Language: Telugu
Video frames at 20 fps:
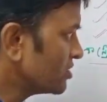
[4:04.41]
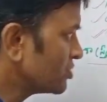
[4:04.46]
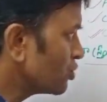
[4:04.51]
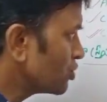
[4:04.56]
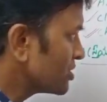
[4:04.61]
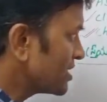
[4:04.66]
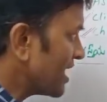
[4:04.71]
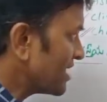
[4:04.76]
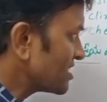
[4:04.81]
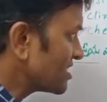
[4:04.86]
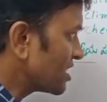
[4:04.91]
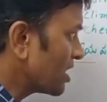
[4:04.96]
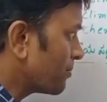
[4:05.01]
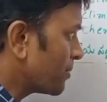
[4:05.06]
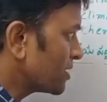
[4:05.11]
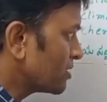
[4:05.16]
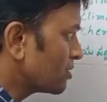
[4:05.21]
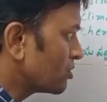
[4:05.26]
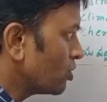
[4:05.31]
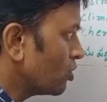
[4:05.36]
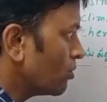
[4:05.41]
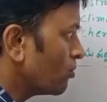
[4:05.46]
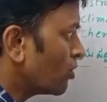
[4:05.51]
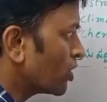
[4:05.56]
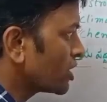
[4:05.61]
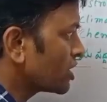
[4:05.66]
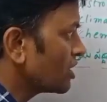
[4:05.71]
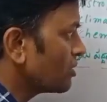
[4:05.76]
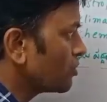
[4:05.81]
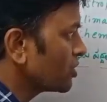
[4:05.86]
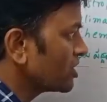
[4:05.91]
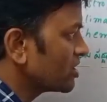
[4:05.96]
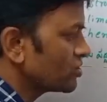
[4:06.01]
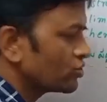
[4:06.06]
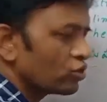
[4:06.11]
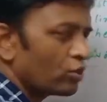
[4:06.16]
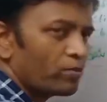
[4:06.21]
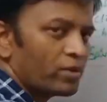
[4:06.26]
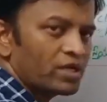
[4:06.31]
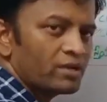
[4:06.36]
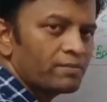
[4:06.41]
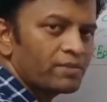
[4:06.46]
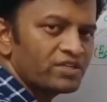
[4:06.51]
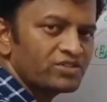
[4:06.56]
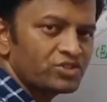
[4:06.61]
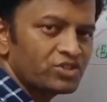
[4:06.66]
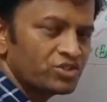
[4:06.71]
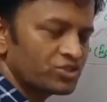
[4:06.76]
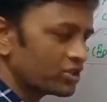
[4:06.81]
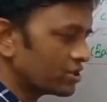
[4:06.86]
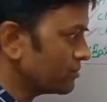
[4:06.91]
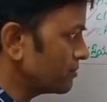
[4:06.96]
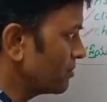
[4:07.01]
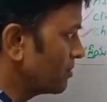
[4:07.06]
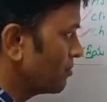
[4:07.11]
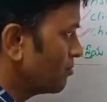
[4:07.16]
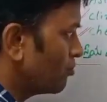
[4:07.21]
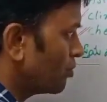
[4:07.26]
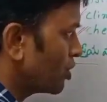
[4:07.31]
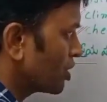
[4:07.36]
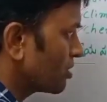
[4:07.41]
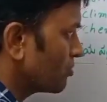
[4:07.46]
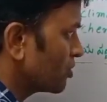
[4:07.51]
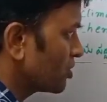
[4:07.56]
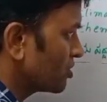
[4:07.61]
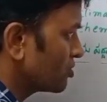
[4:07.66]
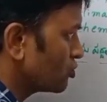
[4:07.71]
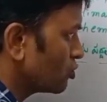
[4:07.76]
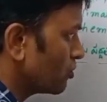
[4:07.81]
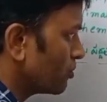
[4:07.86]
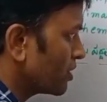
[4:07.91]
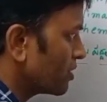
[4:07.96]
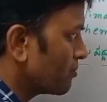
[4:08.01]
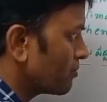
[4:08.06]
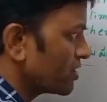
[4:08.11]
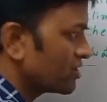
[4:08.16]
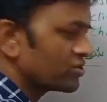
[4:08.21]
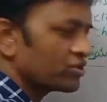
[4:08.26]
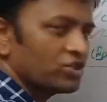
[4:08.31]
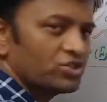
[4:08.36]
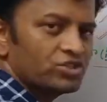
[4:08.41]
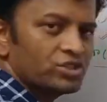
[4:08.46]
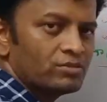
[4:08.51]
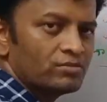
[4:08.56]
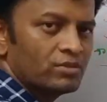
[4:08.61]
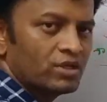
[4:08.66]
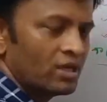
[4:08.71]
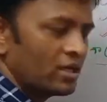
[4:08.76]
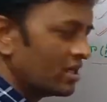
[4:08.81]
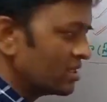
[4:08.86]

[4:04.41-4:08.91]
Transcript: సో శాస్త్రీయ పద్ధతిలో మొట్టమొదటి సోపానం ప్రశ్నించడం మొట్టమొదటి సోపానం ప్రశ్నించడం